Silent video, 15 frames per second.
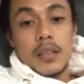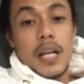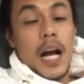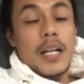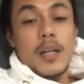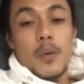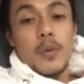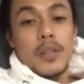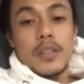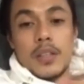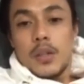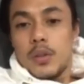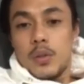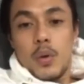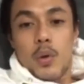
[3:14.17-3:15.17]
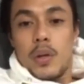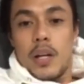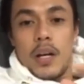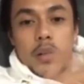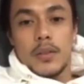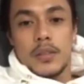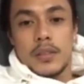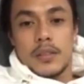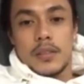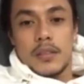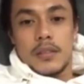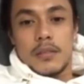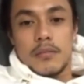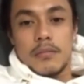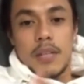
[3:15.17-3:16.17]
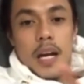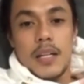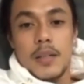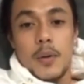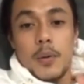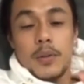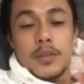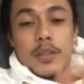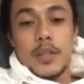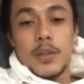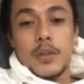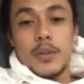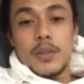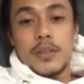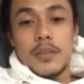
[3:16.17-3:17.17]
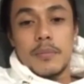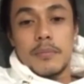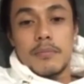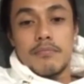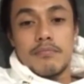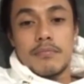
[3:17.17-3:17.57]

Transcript: gagawin niya yun all out. Gagawin niya yun,